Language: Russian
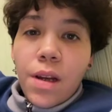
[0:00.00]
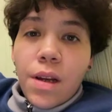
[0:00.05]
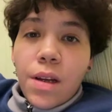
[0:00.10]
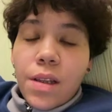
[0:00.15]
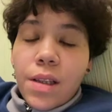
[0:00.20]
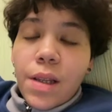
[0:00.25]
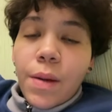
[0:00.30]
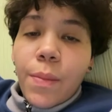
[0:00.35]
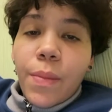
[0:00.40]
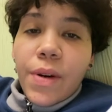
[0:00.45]

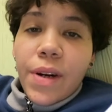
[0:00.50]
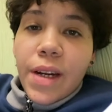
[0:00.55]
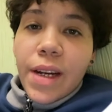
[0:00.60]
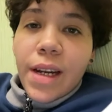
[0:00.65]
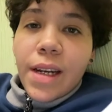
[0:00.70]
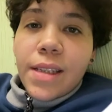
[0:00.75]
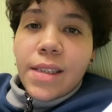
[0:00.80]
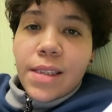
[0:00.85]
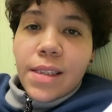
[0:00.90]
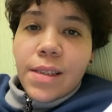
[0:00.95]
На
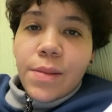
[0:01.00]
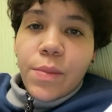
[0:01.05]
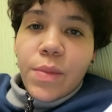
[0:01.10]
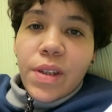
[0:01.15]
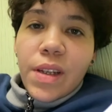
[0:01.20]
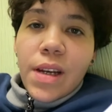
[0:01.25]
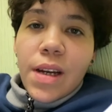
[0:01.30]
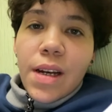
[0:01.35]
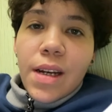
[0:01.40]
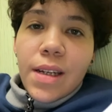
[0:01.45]
проекте на
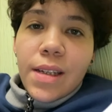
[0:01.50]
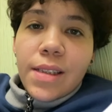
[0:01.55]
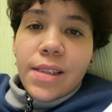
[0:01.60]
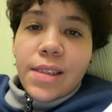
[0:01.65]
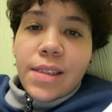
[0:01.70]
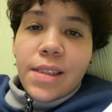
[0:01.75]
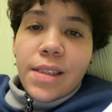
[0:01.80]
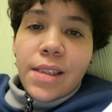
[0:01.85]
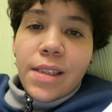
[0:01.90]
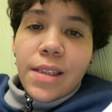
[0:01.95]
меня
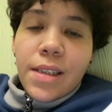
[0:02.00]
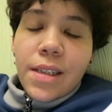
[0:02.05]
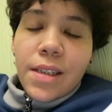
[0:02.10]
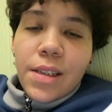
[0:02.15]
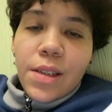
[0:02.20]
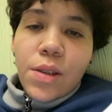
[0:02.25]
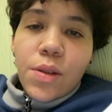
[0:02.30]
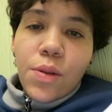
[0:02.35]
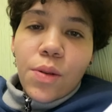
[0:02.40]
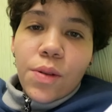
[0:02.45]
из них
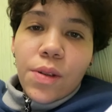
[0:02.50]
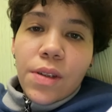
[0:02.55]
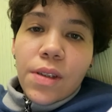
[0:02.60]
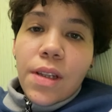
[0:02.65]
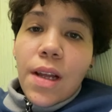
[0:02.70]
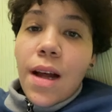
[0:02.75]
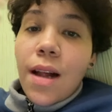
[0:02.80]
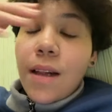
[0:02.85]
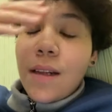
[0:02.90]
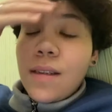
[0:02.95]
никто не
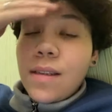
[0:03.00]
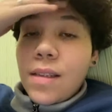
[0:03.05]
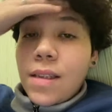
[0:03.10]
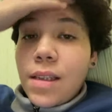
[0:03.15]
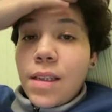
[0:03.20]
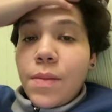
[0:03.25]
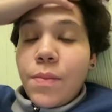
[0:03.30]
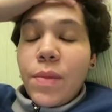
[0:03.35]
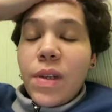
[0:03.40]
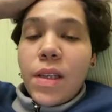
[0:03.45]
гнал,
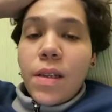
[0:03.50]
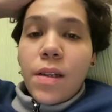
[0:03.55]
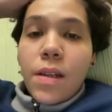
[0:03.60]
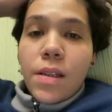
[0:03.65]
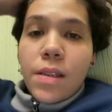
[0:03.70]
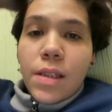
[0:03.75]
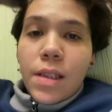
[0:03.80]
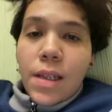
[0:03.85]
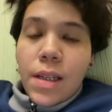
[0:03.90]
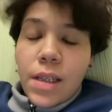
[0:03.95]
ни Мила,
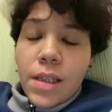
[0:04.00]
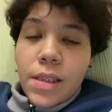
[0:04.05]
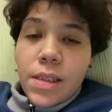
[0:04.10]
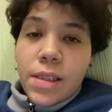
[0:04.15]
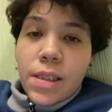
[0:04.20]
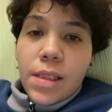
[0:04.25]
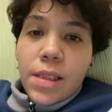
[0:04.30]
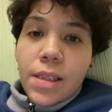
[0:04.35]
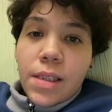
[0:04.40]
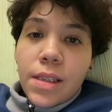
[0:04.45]
ни
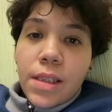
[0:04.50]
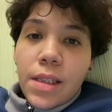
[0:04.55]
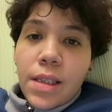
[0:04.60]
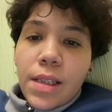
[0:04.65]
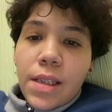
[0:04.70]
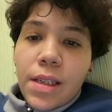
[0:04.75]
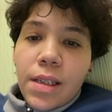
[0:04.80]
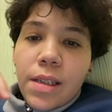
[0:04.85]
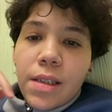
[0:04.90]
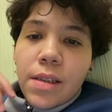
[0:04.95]
Лиза,
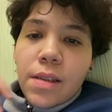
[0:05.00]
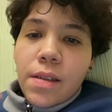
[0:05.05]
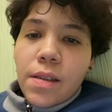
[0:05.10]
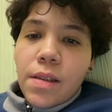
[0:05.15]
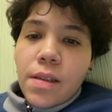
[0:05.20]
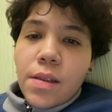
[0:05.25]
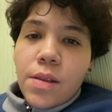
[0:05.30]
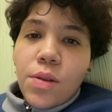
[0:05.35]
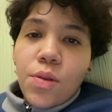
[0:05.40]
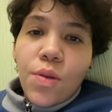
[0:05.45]
ни
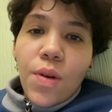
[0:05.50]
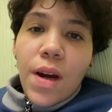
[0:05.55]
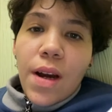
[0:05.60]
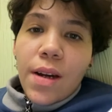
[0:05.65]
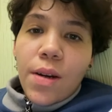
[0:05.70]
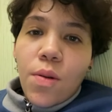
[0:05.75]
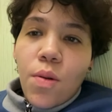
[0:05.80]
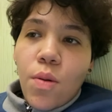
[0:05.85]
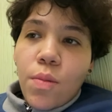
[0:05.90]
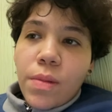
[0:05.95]
а,
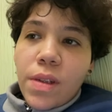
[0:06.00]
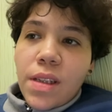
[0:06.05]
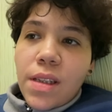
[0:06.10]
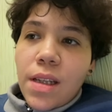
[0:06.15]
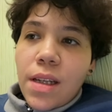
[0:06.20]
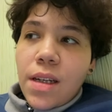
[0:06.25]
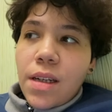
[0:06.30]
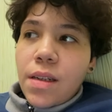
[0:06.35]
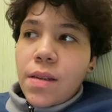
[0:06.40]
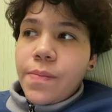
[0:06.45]
другая
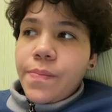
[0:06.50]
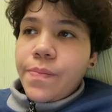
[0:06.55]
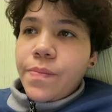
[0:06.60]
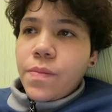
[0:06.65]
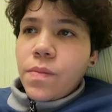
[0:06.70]
комната.